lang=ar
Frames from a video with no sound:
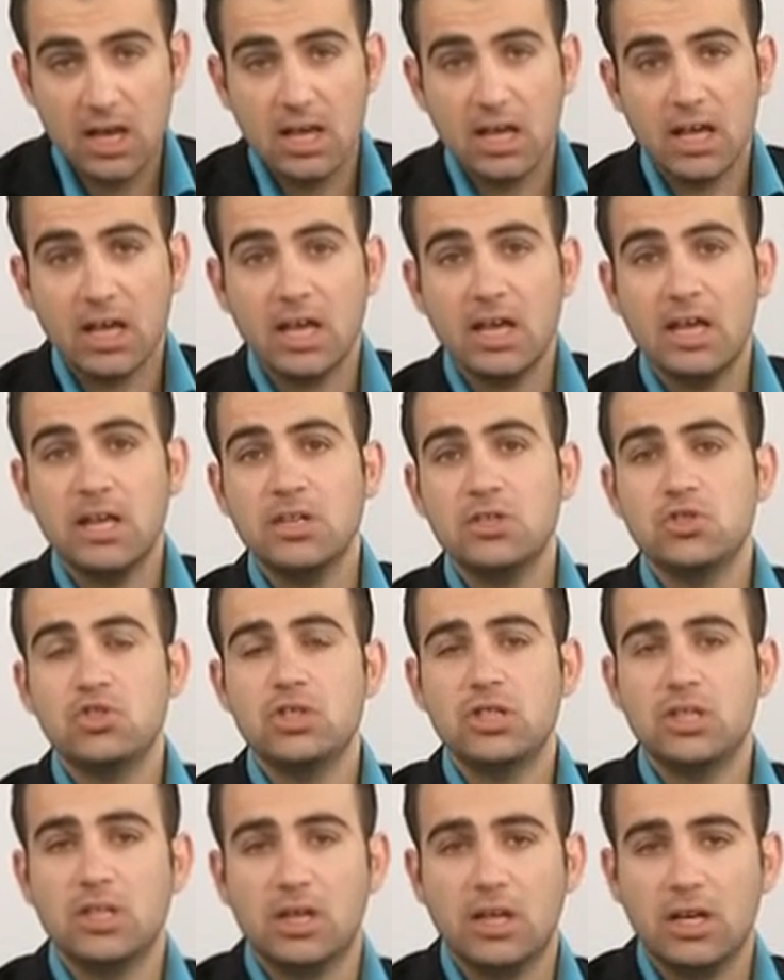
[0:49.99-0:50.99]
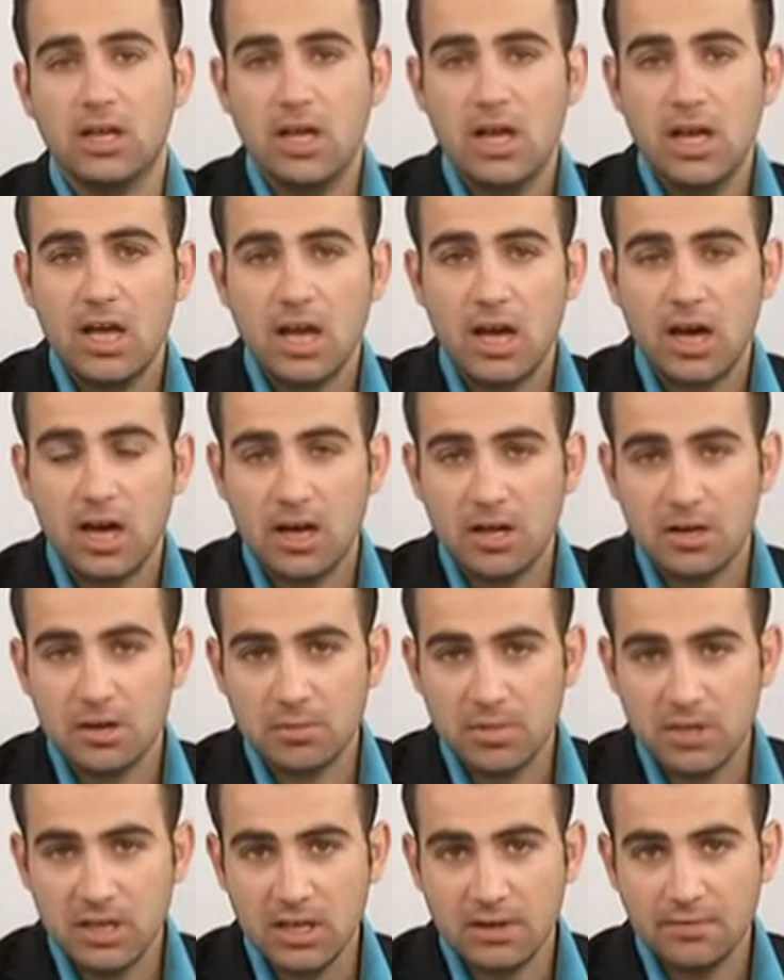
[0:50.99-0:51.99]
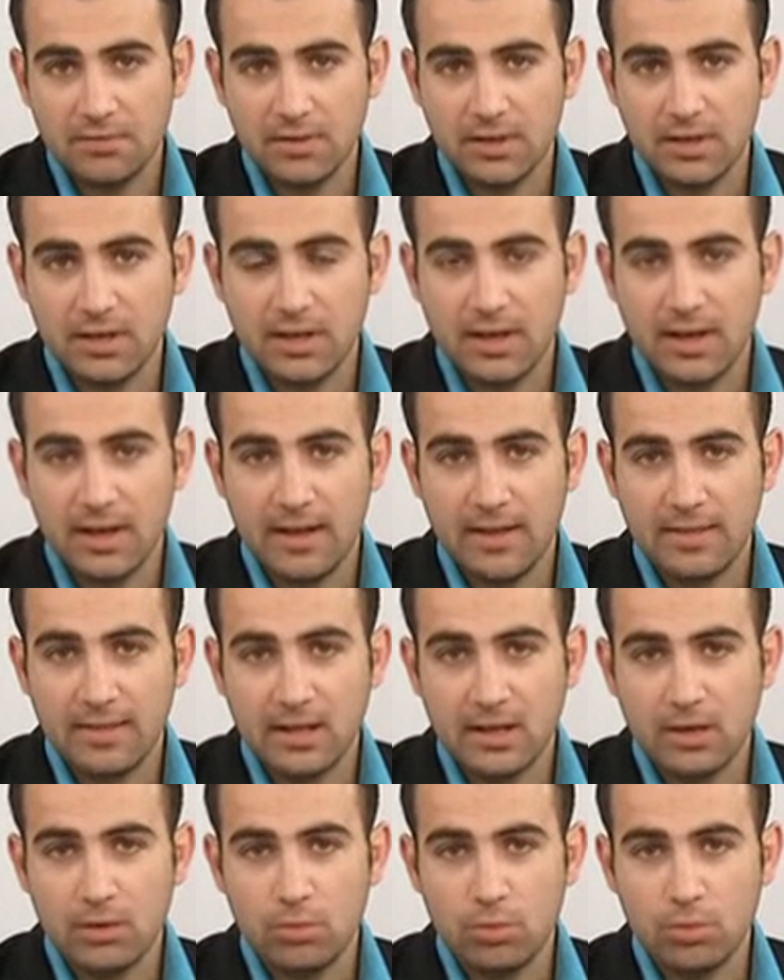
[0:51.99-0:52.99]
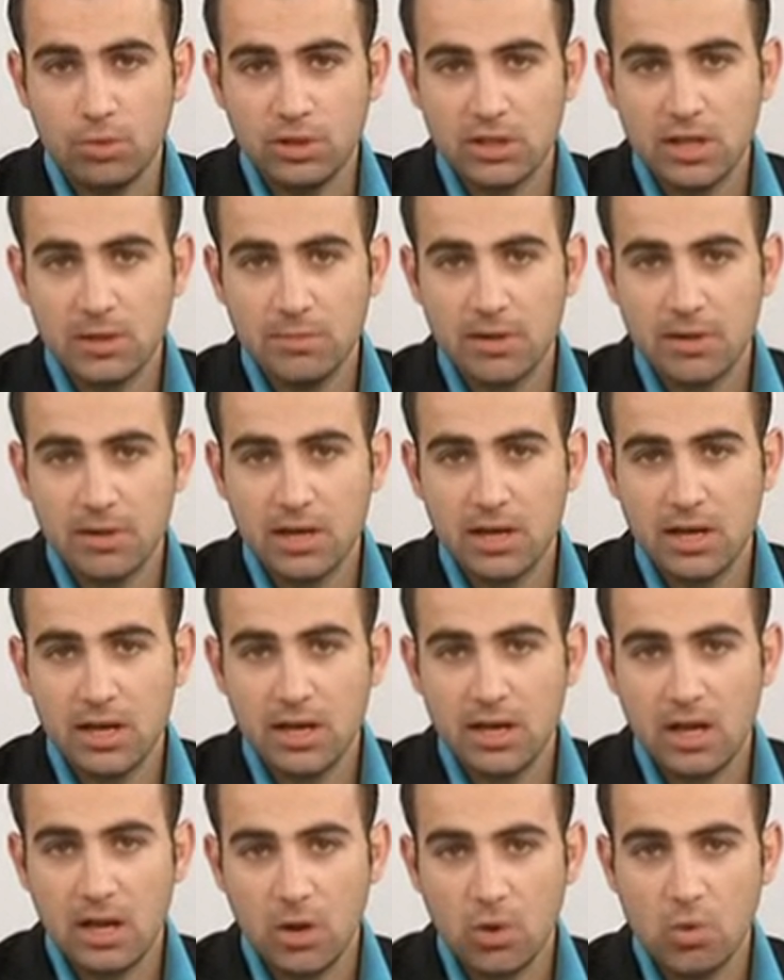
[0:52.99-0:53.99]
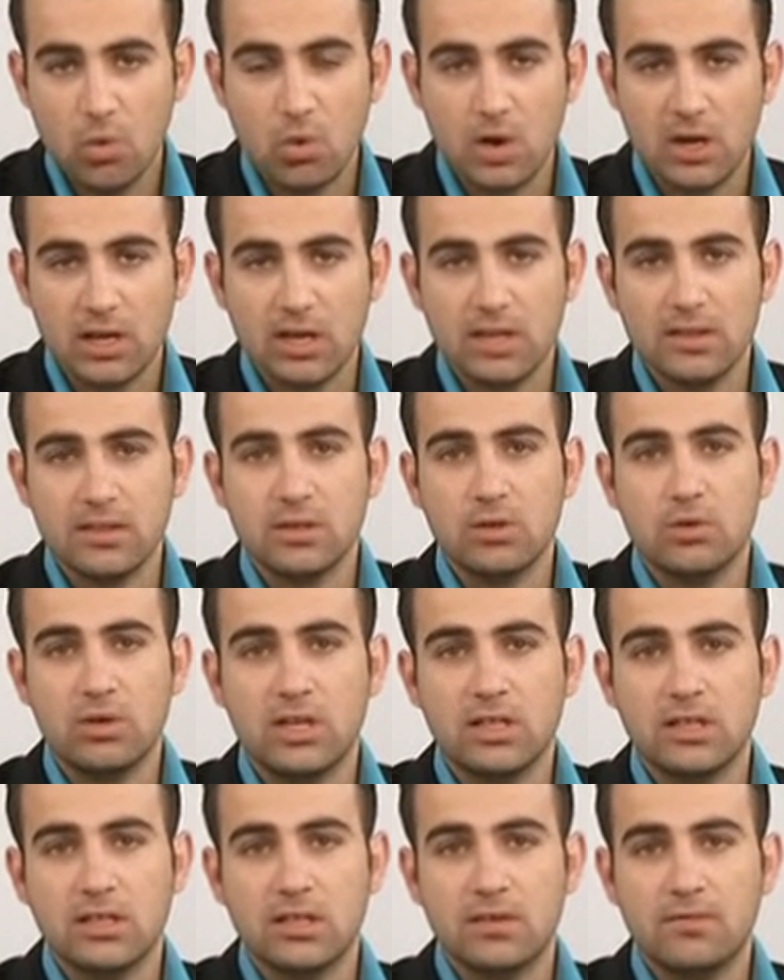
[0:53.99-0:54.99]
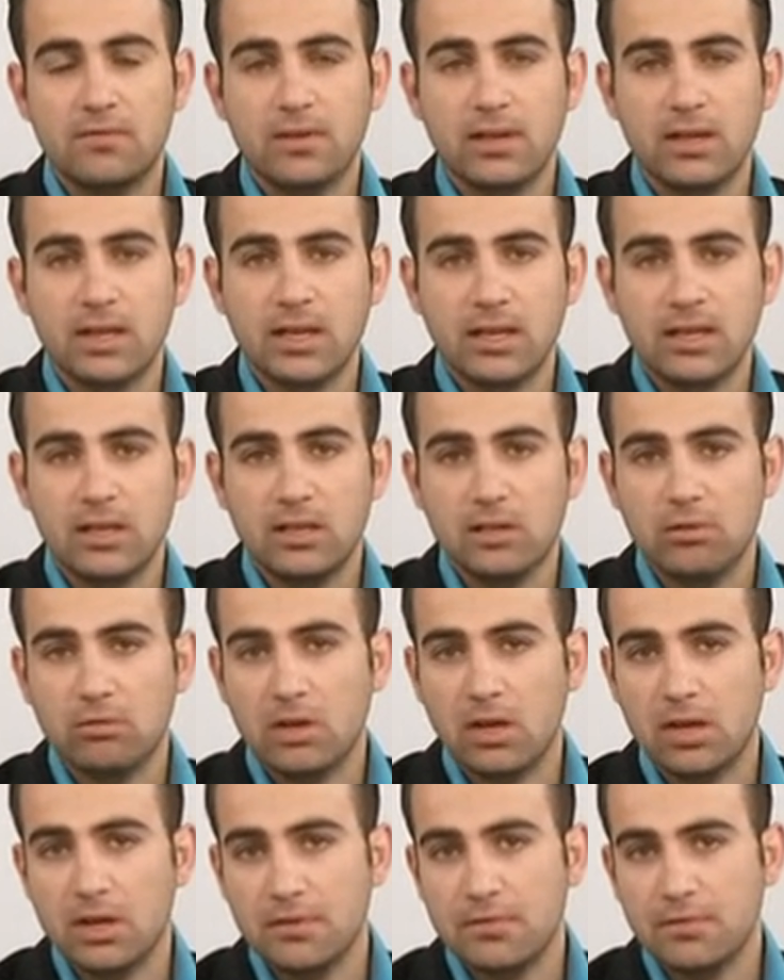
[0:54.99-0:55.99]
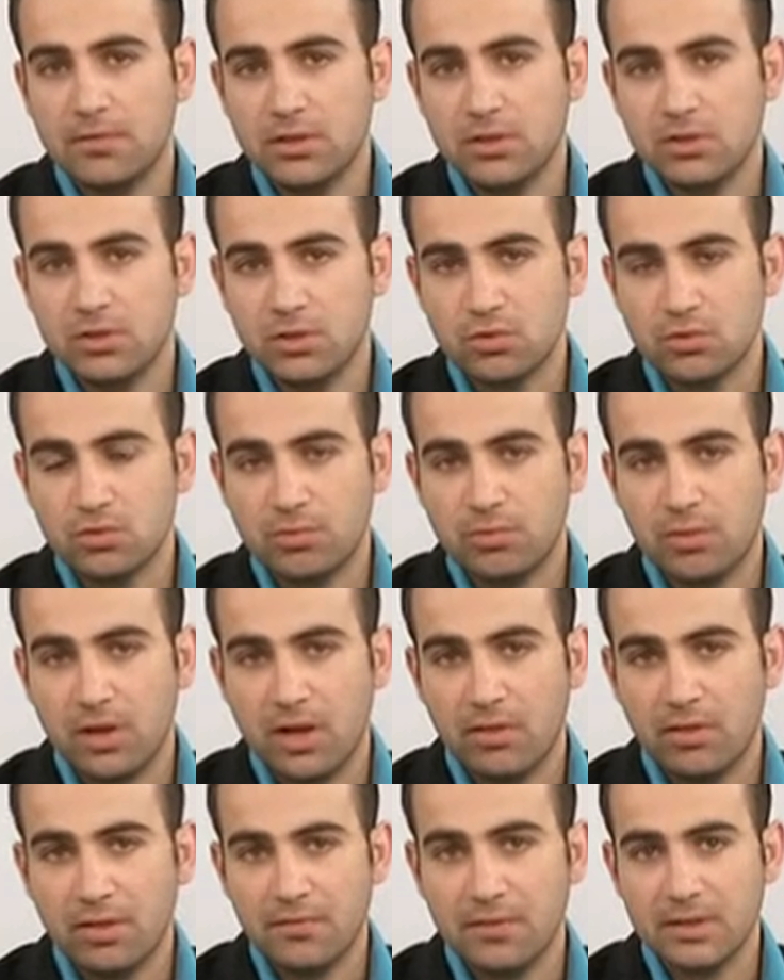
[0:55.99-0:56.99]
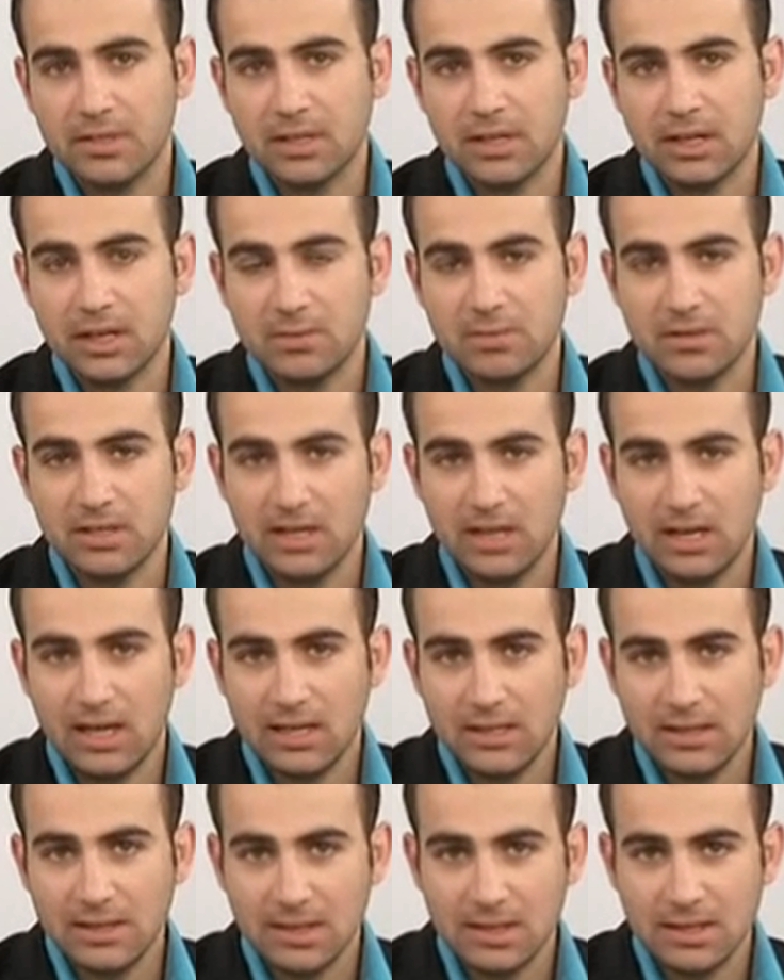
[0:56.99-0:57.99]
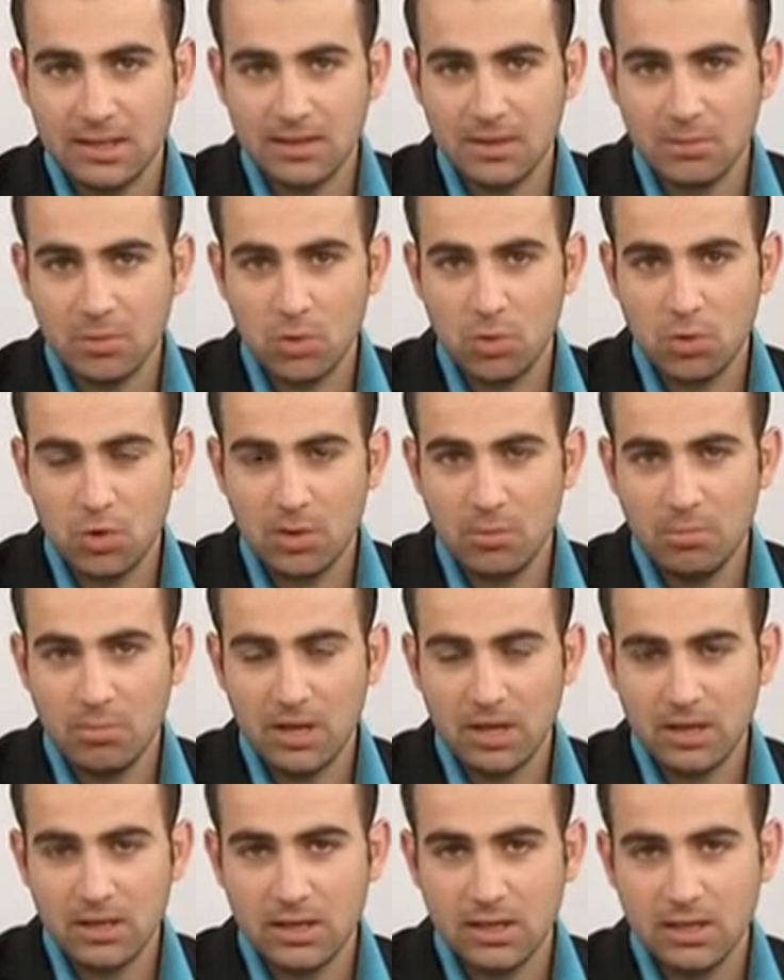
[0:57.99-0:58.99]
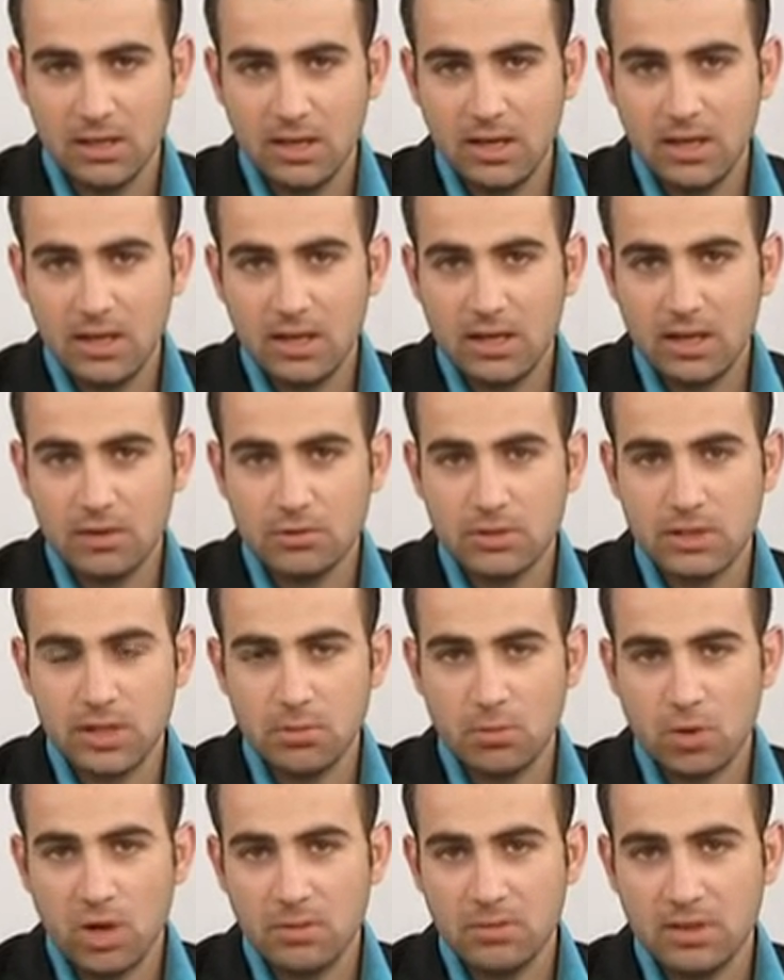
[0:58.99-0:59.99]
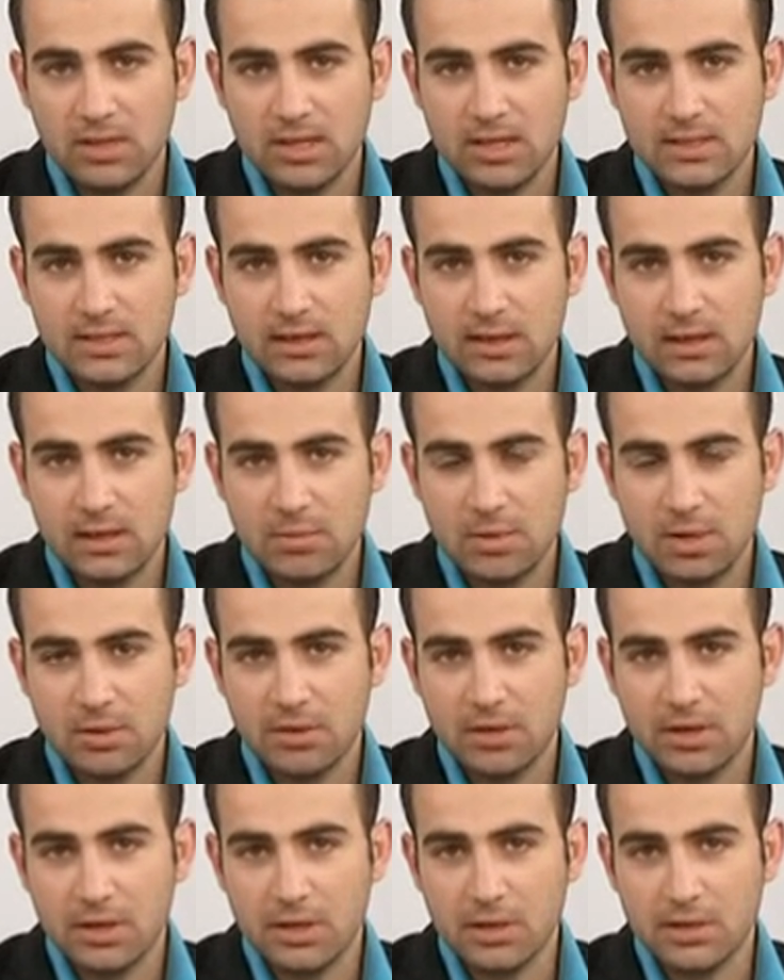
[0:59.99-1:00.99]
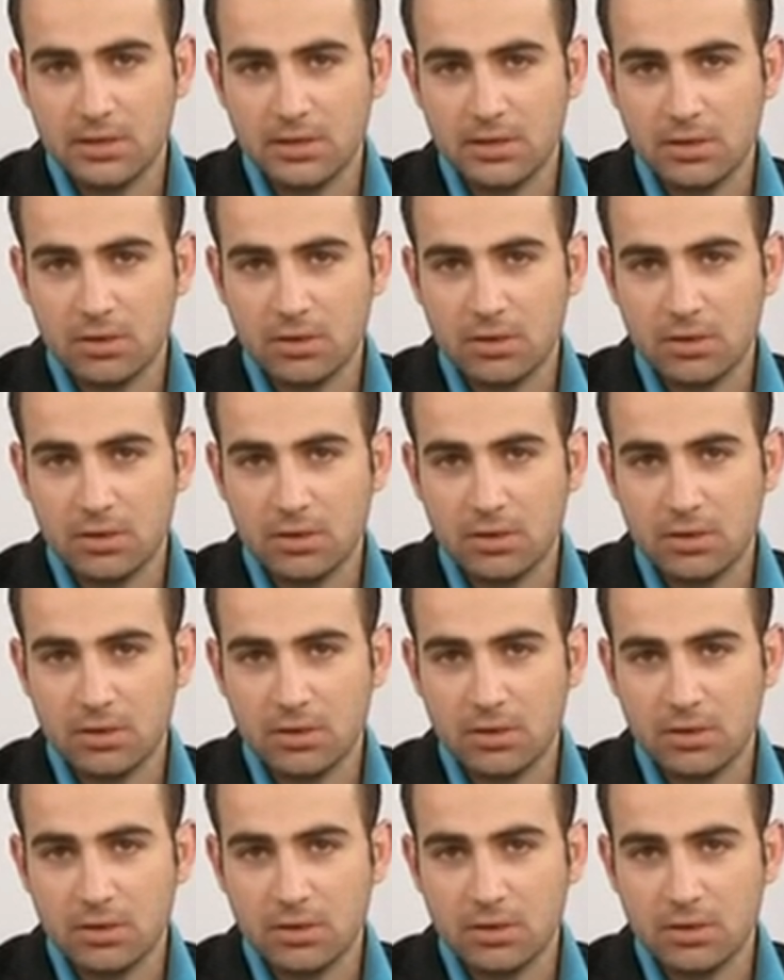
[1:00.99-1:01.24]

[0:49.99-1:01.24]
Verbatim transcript: خارجية عربية في هذا المؤتمر الأول الذي يعد في الخليل وفي جنوب الضفة الغربية للحديث عن هذا الموضوع معنا الأستاذ محمد غازي الحرباوي رئيس